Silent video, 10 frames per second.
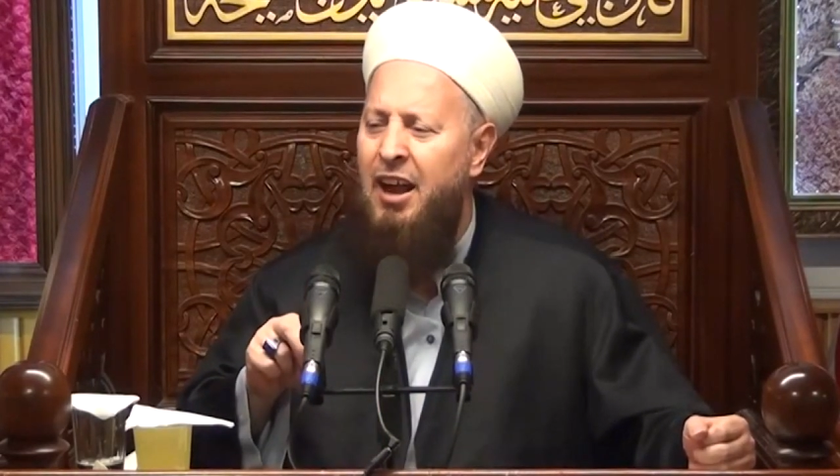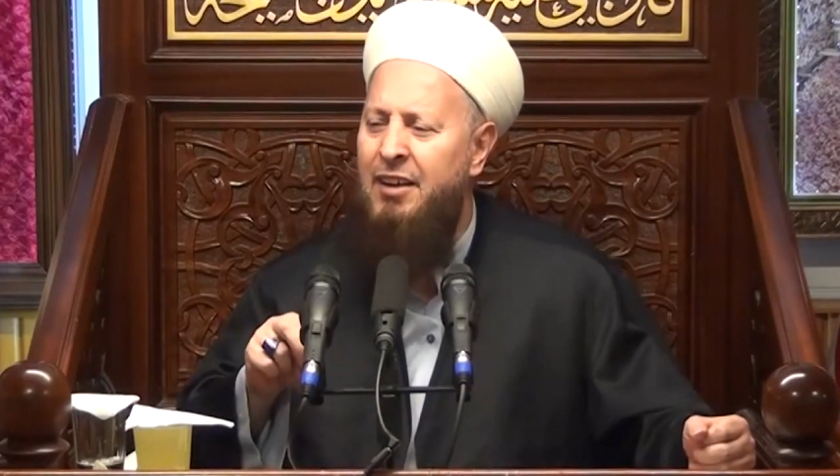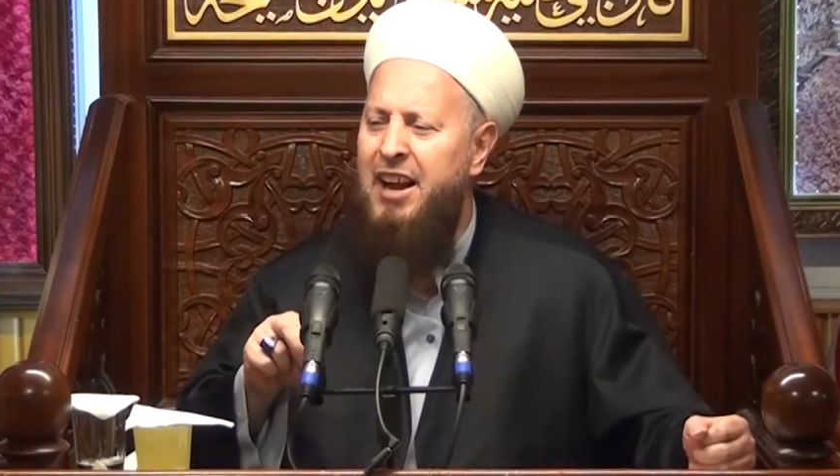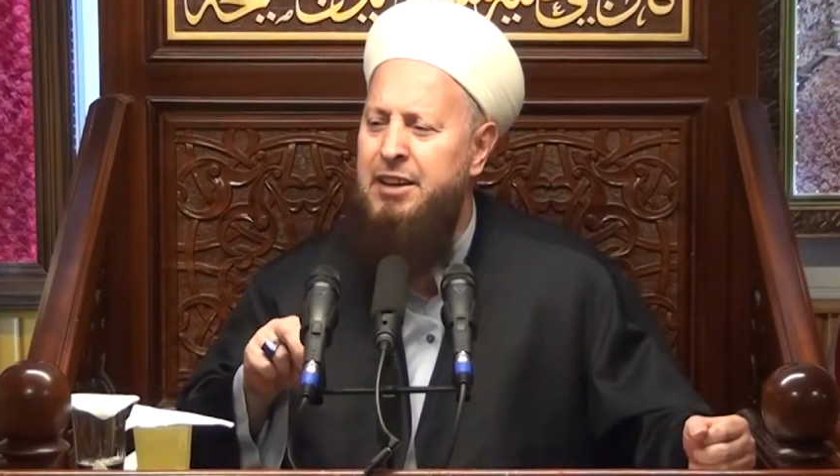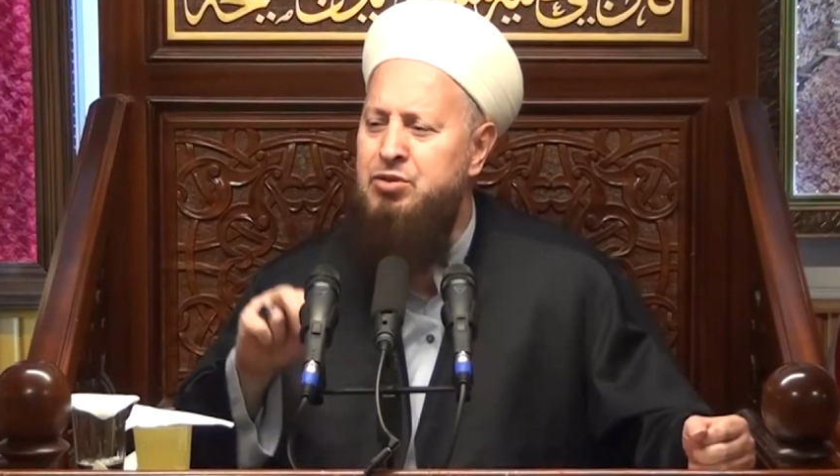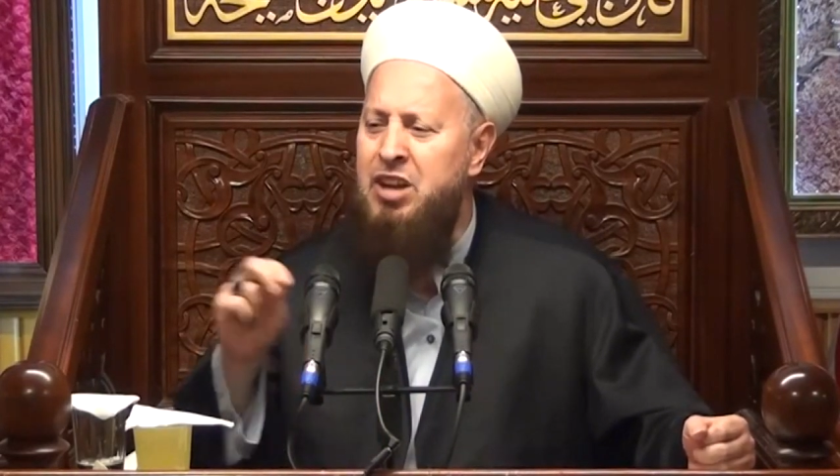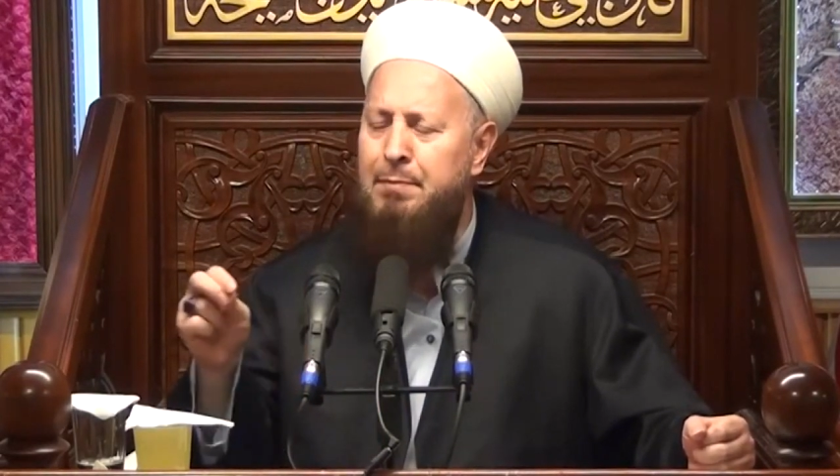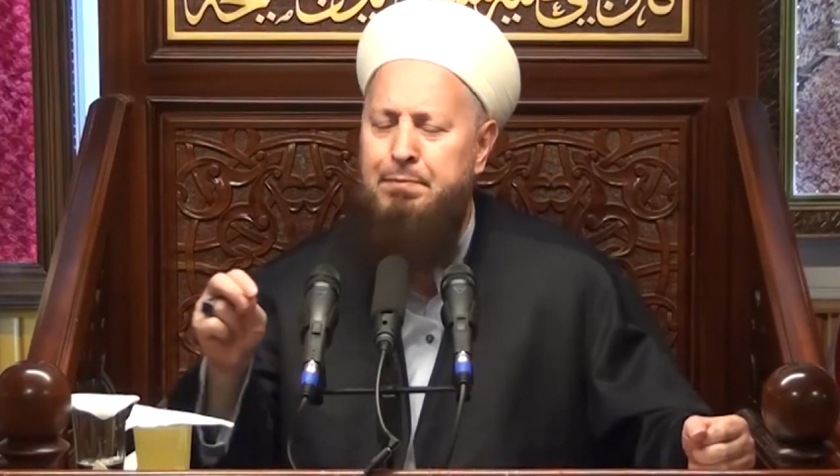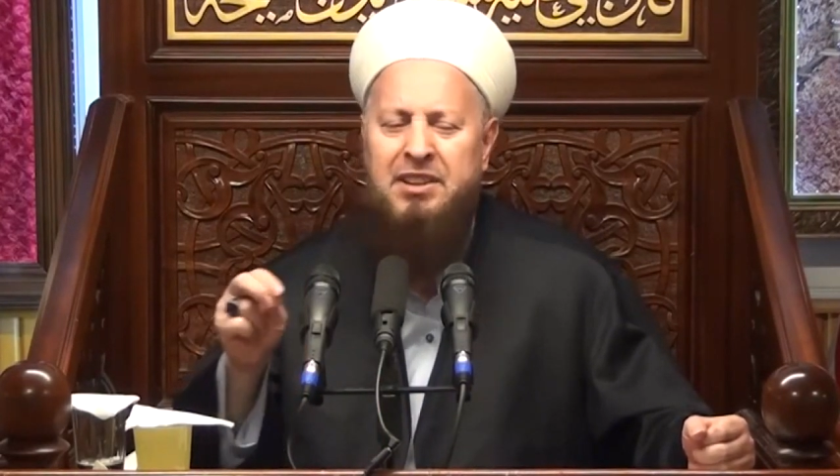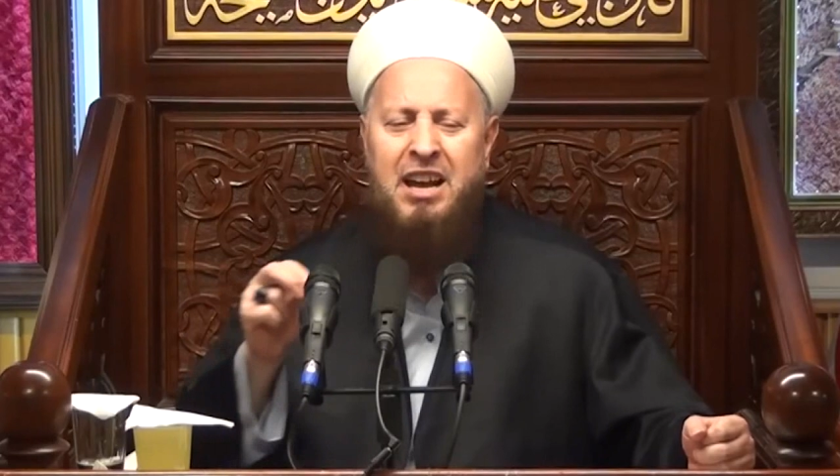efendim
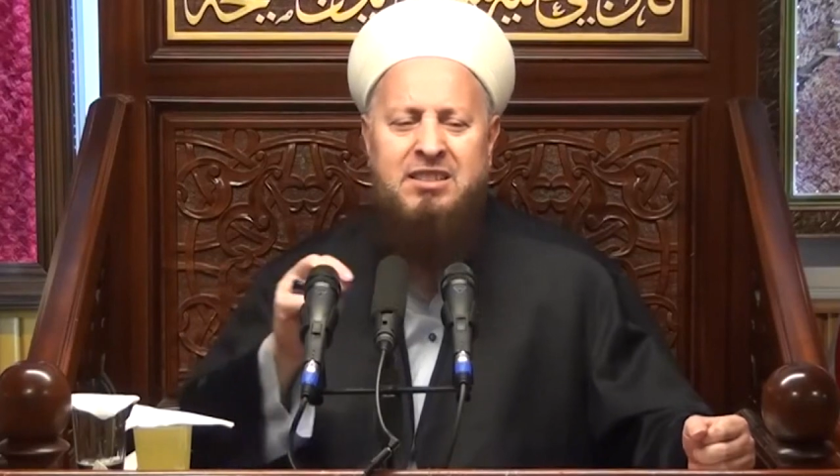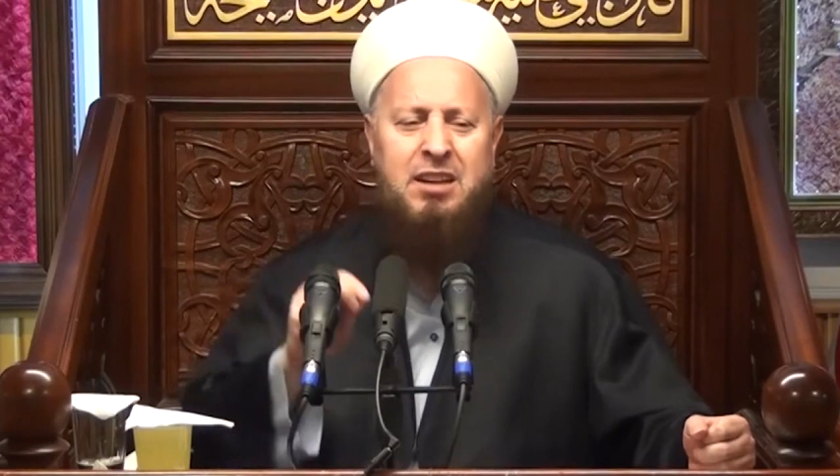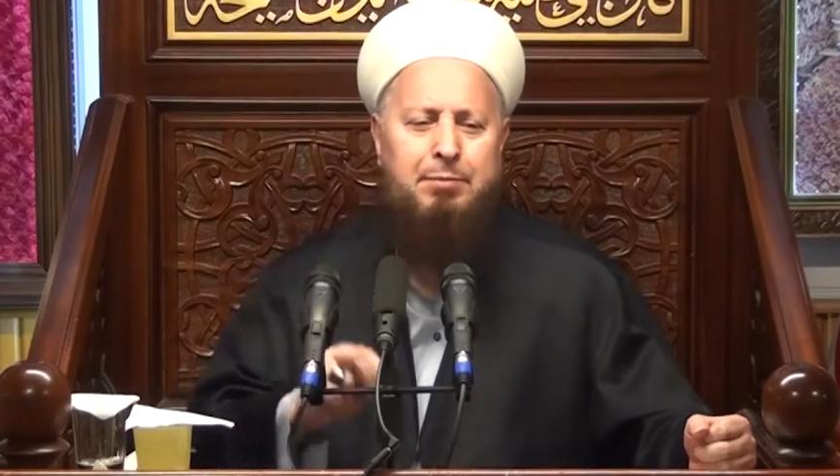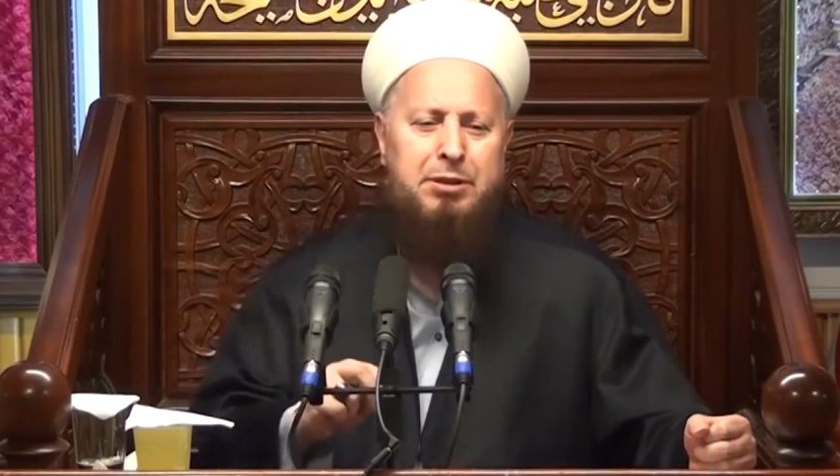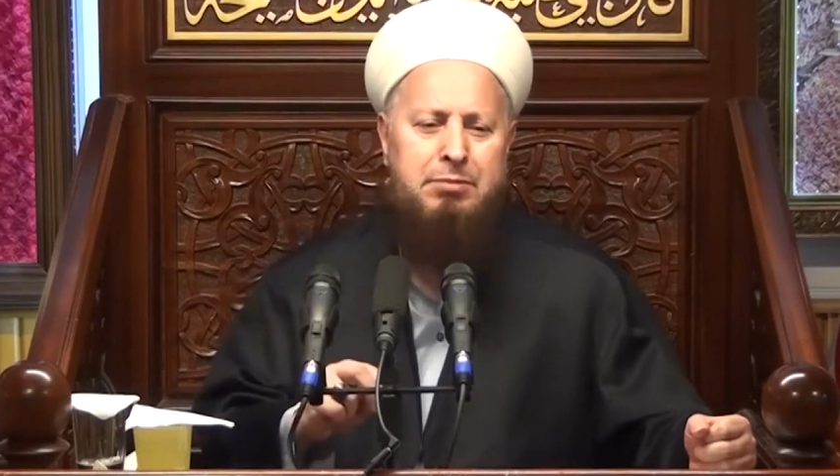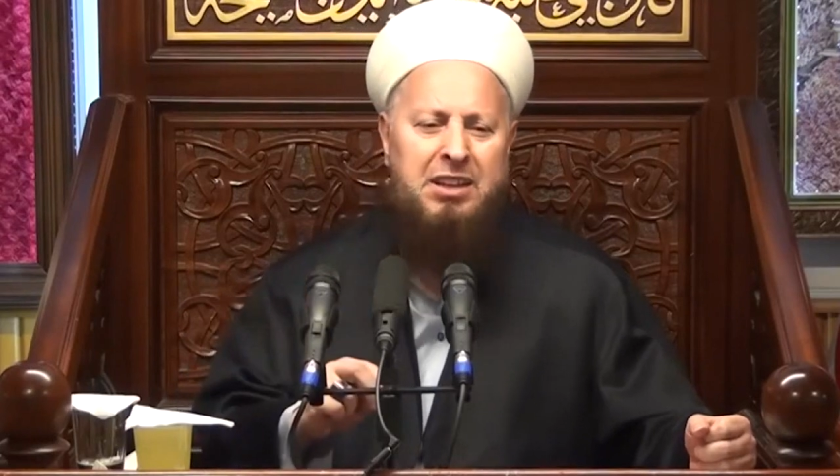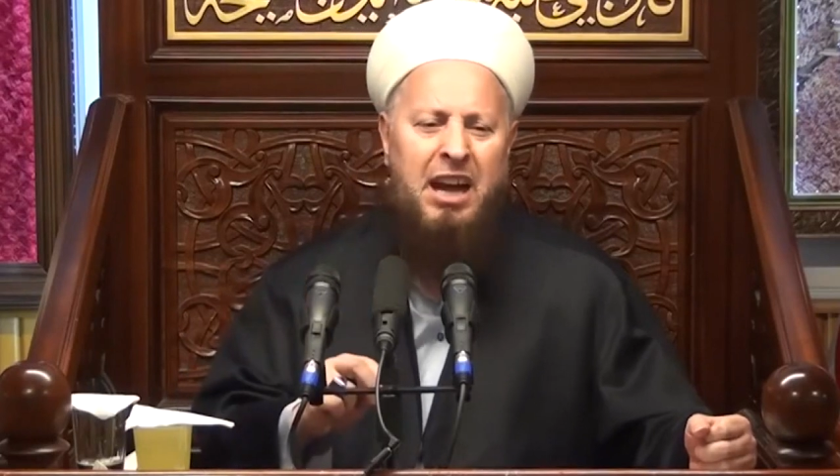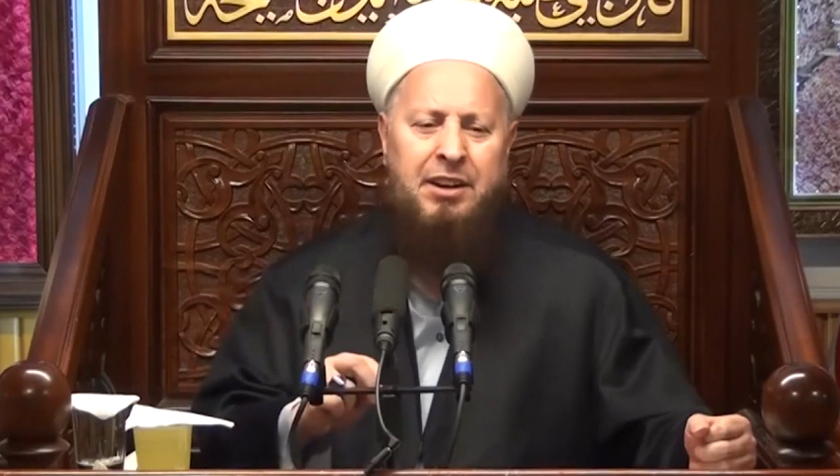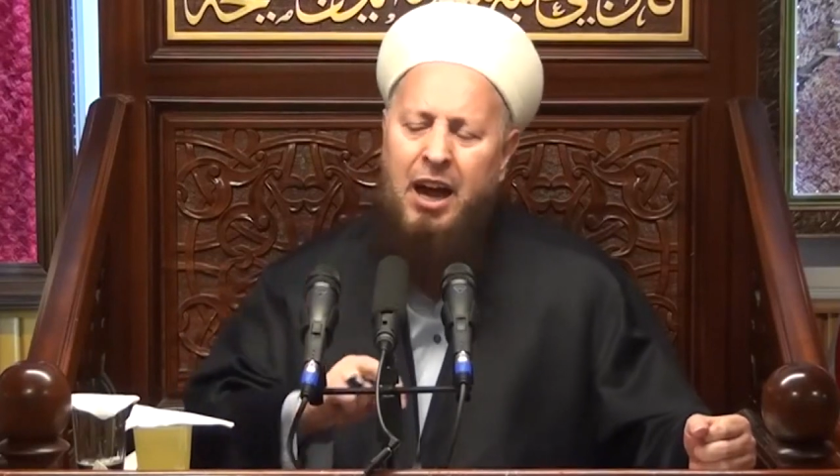sapmadan sapıtmadan